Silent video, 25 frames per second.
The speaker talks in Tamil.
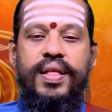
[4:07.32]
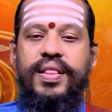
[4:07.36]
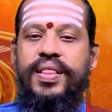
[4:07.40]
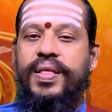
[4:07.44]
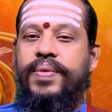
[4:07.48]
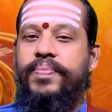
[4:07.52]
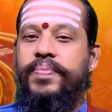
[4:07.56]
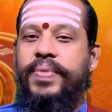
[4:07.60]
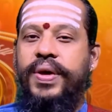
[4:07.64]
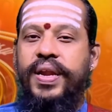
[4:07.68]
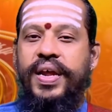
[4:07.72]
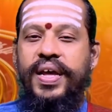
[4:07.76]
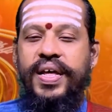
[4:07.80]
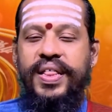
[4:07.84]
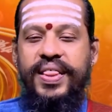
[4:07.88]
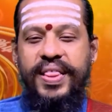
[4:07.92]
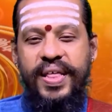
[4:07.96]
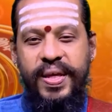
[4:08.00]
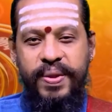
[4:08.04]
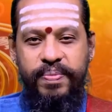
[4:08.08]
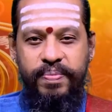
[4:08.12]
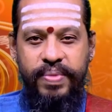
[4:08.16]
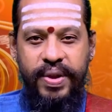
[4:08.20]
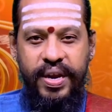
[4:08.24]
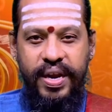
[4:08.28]
சிம்மராசி
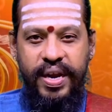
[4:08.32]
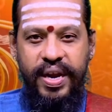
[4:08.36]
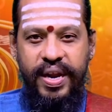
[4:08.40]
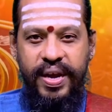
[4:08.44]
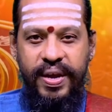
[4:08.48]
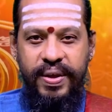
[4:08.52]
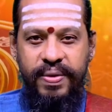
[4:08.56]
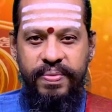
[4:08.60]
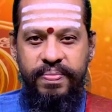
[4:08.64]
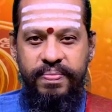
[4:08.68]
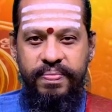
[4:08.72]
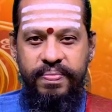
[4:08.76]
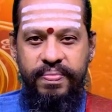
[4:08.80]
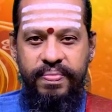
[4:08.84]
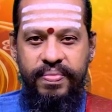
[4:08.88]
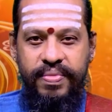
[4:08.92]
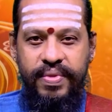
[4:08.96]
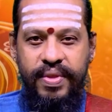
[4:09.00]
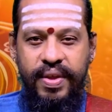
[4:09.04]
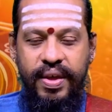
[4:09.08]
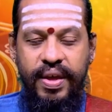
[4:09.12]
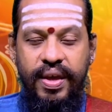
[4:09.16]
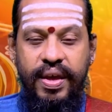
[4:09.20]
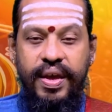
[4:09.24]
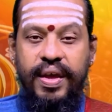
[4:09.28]
அன்பர்களே
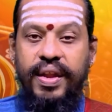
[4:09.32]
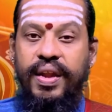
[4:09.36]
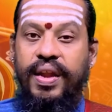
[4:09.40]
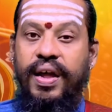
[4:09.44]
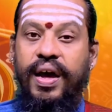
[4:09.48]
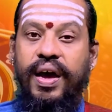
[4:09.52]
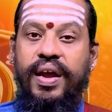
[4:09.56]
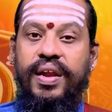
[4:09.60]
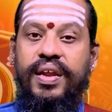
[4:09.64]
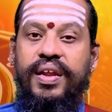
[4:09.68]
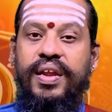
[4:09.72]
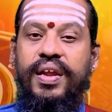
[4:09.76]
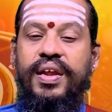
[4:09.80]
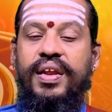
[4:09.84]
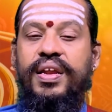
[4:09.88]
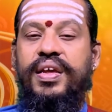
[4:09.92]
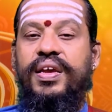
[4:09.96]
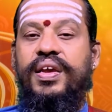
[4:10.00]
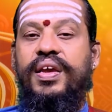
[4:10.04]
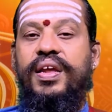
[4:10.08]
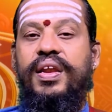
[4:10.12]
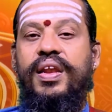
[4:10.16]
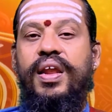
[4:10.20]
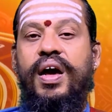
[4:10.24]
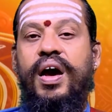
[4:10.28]
இந்நாளிலே
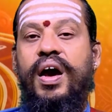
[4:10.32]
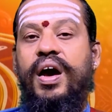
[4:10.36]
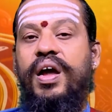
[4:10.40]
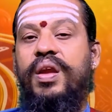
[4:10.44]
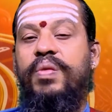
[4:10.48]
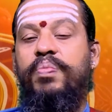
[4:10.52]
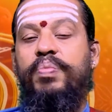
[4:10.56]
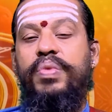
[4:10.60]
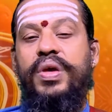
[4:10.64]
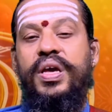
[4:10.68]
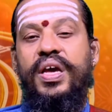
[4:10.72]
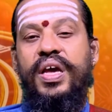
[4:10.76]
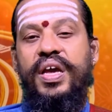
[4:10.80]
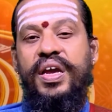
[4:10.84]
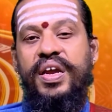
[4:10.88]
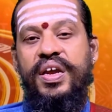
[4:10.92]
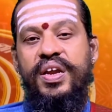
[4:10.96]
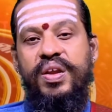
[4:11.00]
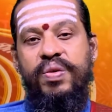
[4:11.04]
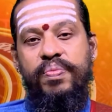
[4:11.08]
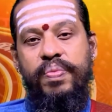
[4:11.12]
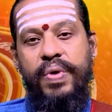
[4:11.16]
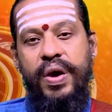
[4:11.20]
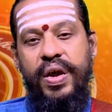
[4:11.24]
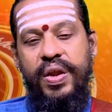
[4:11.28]
நீங்கள் ஆன்மீக
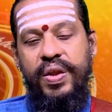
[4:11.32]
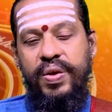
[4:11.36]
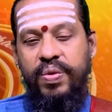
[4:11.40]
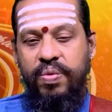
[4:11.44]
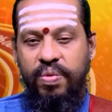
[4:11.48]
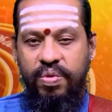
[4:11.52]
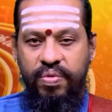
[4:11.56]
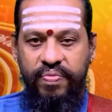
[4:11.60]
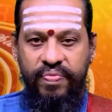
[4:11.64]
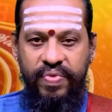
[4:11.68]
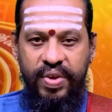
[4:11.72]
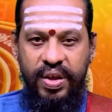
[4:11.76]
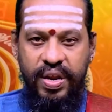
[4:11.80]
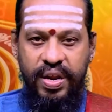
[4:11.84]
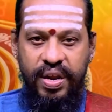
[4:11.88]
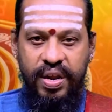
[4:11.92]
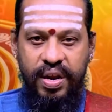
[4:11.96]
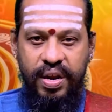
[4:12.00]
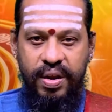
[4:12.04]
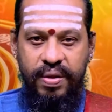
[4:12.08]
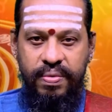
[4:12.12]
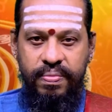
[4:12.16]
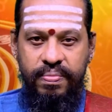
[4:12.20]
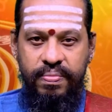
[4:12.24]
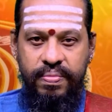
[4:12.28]
ஈடுபாடு
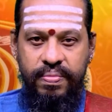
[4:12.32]
கொள்வீர்கள்